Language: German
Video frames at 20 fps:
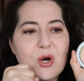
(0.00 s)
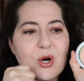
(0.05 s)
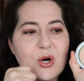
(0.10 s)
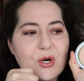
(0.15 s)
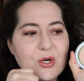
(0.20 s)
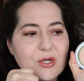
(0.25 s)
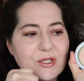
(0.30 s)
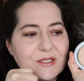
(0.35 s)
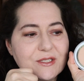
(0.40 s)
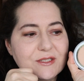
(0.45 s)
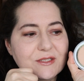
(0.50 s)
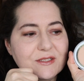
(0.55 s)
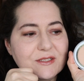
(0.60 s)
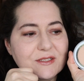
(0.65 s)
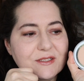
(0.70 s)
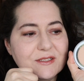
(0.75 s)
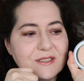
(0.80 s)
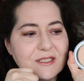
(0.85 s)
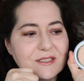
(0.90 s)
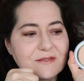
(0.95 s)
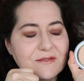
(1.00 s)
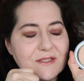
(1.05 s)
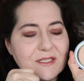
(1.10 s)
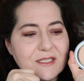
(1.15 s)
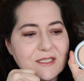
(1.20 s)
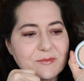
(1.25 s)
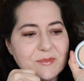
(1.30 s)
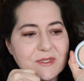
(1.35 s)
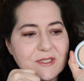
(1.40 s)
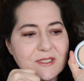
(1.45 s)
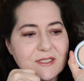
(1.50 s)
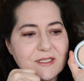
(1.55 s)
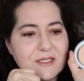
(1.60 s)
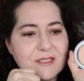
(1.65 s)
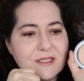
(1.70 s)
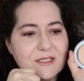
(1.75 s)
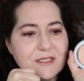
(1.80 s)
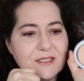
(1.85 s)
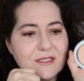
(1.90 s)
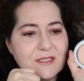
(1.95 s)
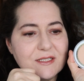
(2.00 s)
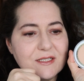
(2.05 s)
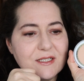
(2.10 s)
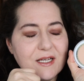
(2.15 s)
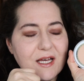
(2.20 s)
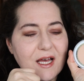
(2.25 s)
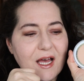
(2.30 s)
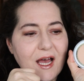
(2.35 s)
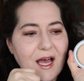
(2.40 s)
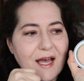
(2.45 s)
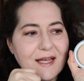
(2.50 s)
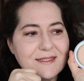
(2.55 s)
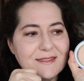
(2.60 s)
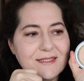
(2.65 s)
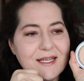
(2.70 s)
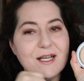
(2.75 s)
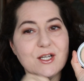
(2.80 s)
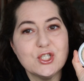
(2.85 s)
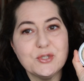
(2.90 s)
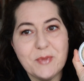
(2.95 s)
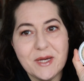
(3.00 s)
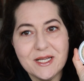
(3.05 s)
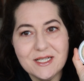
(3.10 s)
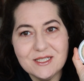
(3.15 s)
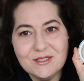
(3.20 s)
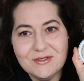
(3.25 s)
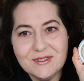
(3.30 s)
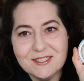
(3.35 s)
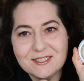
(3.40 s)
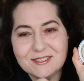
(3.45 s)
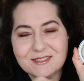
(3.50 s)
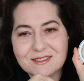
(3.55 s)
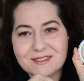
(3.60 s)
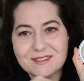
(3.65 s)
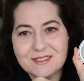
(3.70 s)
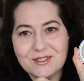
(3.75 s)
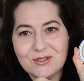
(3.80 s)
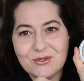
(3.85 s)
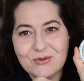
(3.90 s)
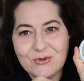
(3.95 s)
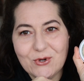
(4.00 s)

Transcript: Und deswegen bin ich sehr gespannt gewesen,